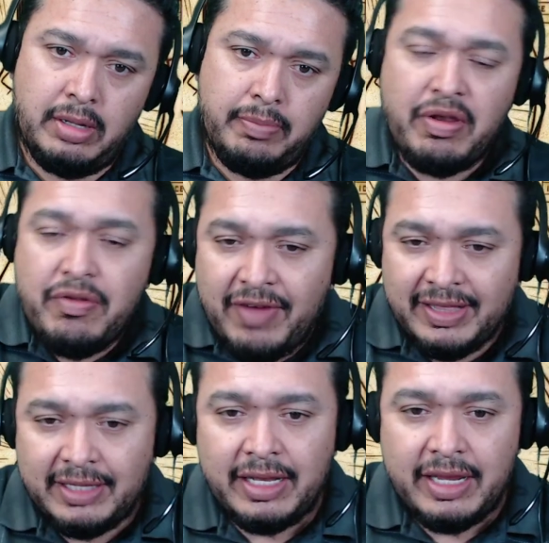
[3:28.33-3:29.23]
Pero
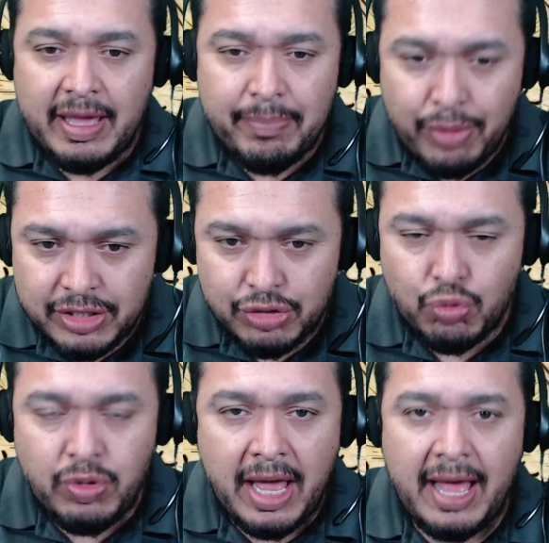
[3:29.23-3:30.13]
Infante tenía pues
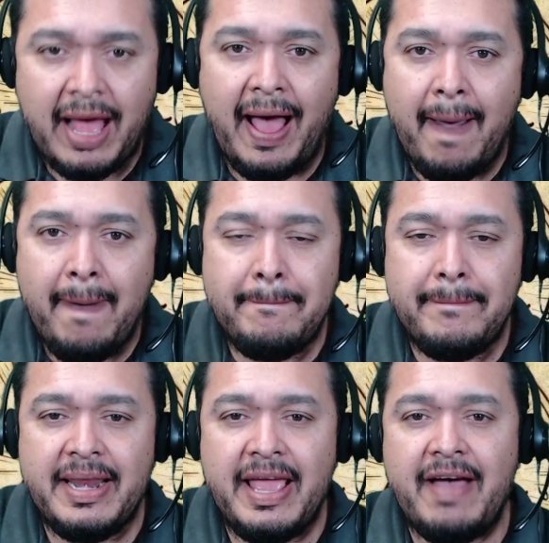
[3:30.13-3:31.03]
una
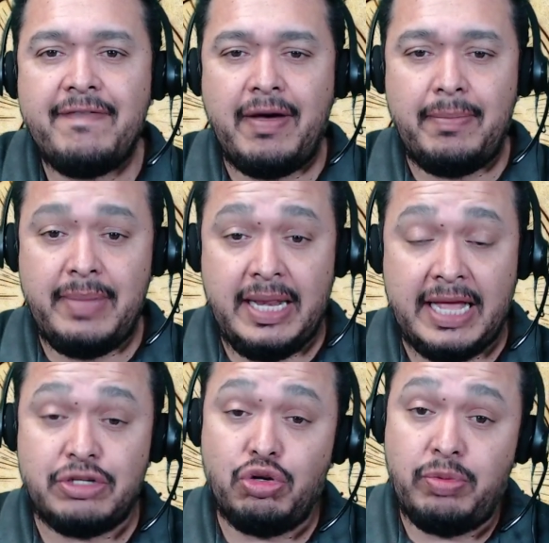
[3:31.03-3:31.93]
amplia
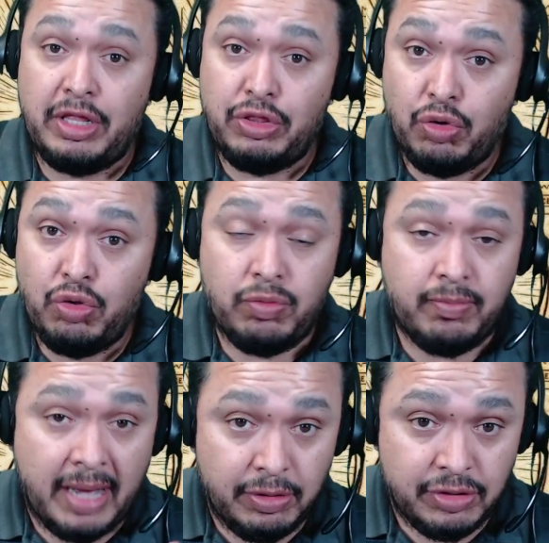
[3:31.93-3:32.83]
familia, sobre todo
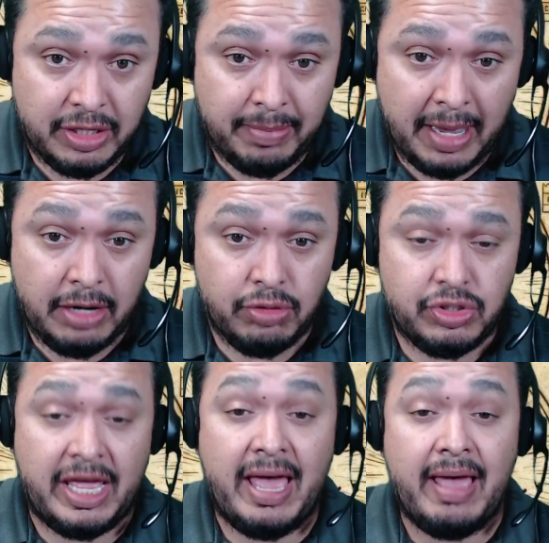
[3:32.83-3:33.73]
varios
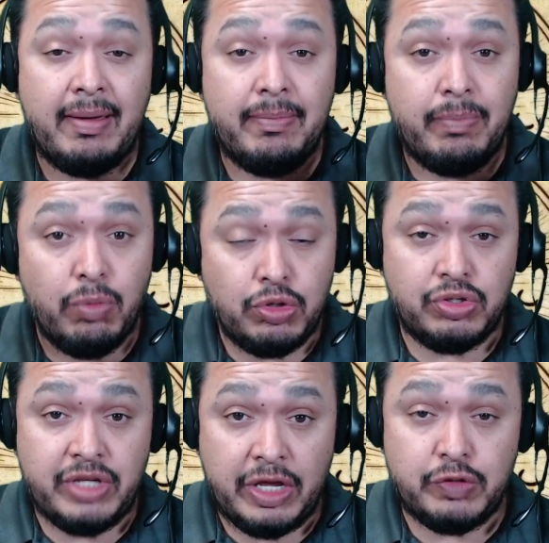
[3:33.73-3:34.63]
hermanos que
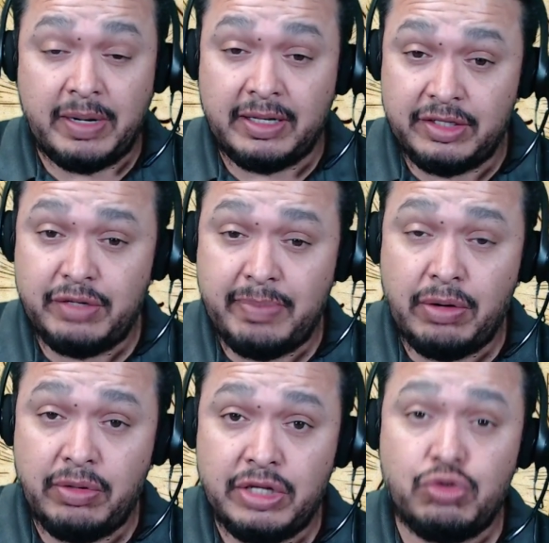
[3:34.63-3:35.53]
muchos de ellos
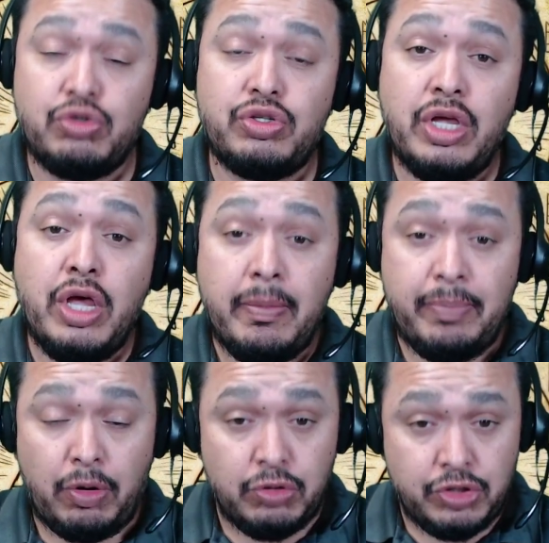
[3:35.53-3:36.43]
participaron en sus
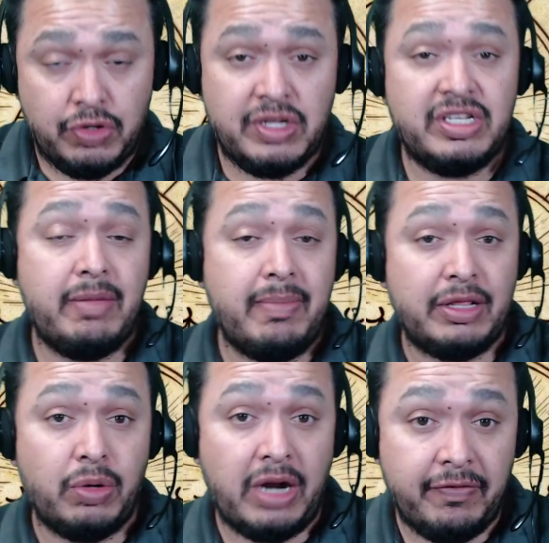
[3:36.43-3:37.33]
producciones
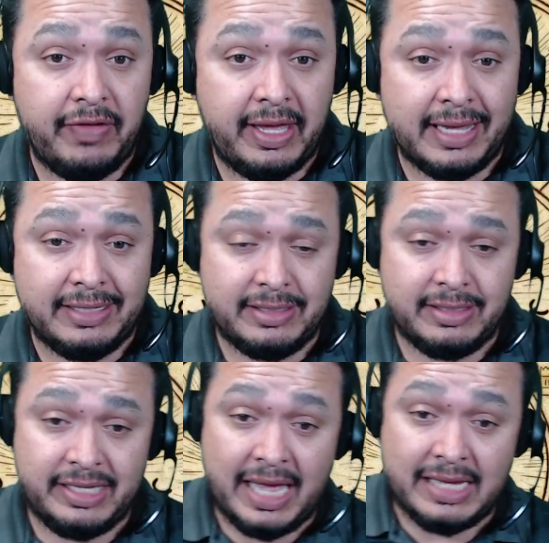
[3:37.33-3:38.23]
cinematográficas,
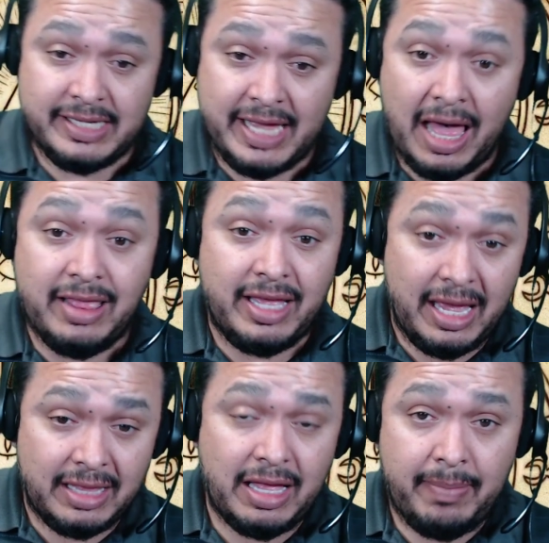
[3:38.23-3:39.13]
ya sea
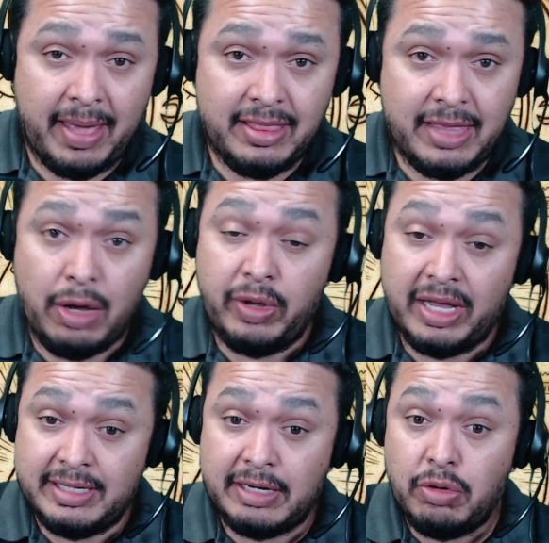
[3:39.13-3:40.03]
directamente o
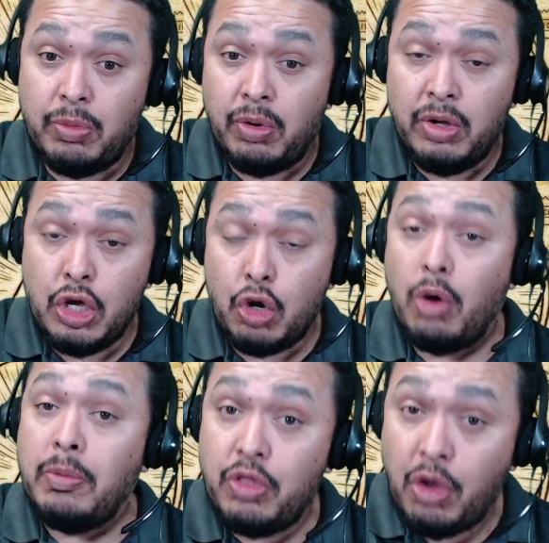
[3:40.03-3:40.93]
ya sea como,
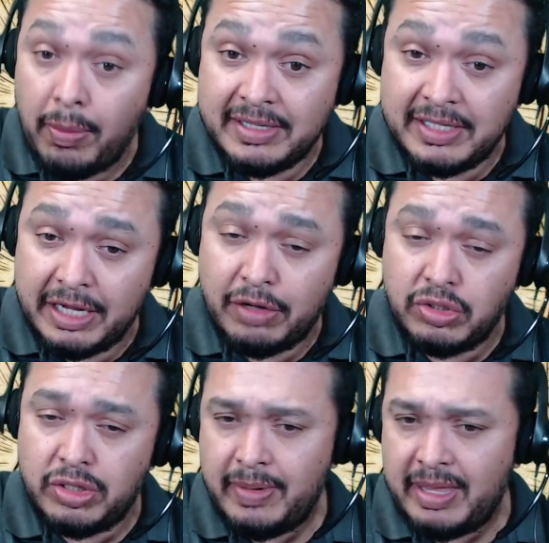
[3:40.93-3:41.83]
como dobles
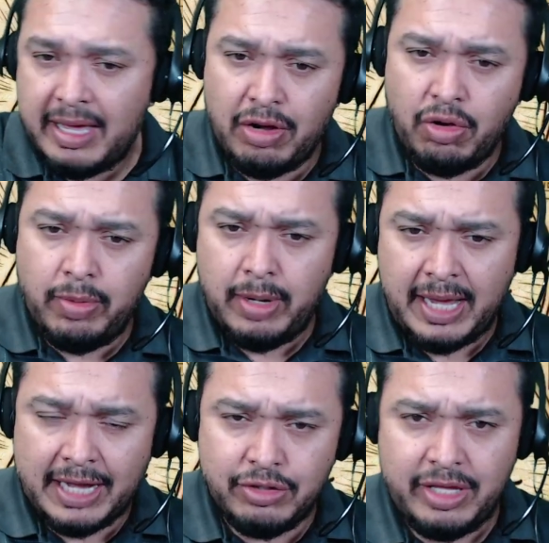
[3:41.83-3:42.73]
inclusive de él, como el
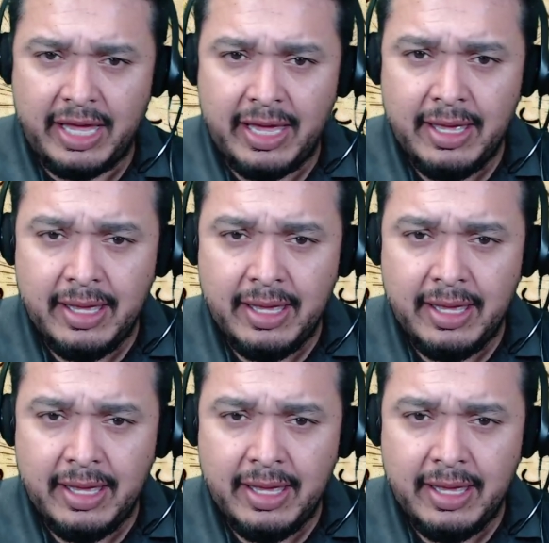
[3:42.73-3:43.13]
caso de,